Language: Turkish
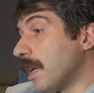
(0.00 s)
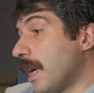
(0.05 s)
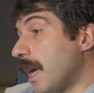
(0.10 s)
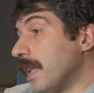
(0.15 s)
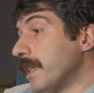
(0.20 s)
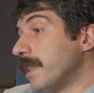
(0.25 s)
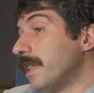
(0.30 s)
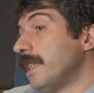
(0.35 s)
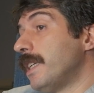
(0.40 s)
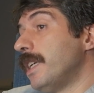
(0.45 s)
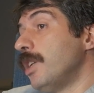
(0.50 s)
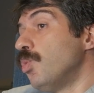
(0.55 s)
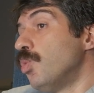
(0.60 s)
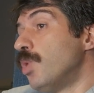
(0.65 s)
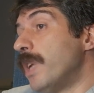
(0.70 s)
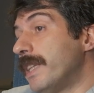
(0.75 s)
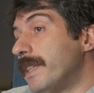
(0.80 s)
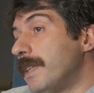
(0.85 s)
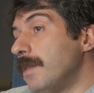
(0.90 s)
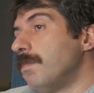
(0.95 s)
Kaldı ki
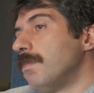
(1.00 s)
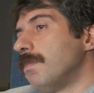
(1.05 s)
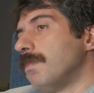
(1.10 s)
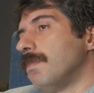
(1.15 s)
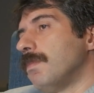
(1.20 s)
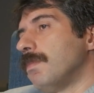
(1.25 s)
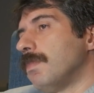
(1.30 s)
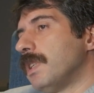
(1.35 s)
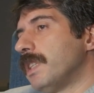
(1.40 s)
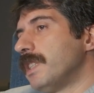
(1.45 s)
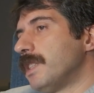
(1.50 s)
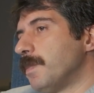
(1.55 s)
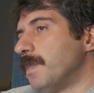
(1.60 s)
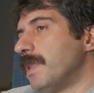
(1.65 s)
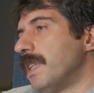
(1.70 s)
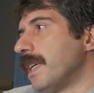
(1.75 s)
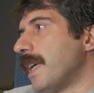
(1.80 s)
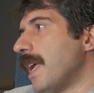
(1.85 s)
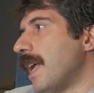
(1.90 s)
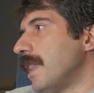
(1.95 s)
üretim
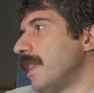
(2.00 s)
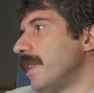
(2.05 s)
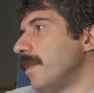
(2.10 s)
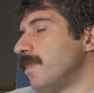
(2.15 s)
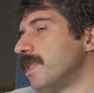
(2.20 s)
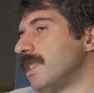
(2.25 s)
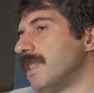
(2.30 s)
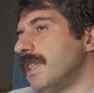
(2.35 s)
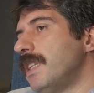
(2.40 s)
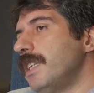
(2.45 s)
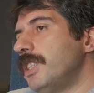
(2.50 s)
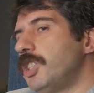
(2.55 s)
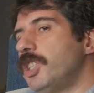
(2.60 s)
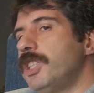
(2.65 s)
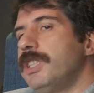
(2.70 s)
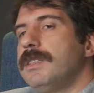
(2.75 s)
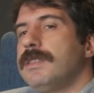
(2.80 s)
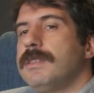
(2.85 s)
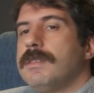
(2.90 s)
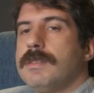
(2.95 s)
kısmına geldiğimizde de
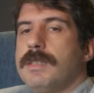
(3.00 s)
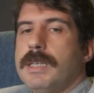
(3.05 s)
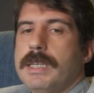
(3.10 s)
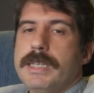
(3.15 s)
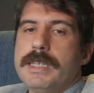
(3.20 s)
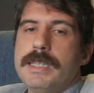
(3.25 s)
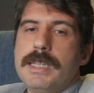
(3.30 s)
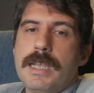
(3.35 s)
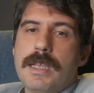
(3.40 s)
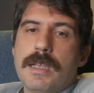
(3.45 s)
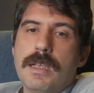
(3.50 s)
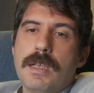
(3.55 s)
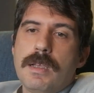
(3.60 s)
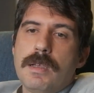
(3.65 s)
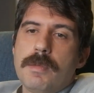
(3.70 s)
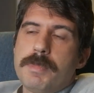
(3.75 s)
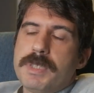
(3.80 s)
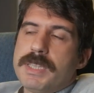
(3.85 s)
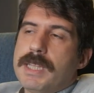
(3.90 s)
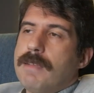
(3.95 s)
Çin'de yine
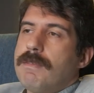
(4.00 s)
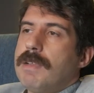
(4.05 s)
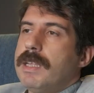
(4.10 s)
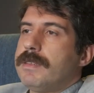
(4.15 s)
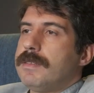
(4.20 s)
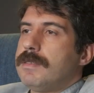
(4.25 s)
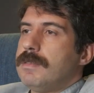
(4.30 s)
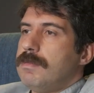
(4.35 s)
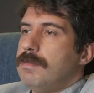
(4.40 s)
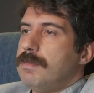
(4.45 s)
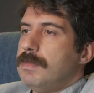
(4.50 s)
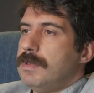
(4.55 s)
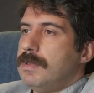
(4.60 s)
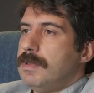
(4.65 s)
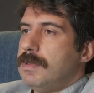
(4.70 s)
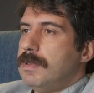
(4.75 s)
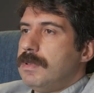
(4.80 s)
bir devlet e,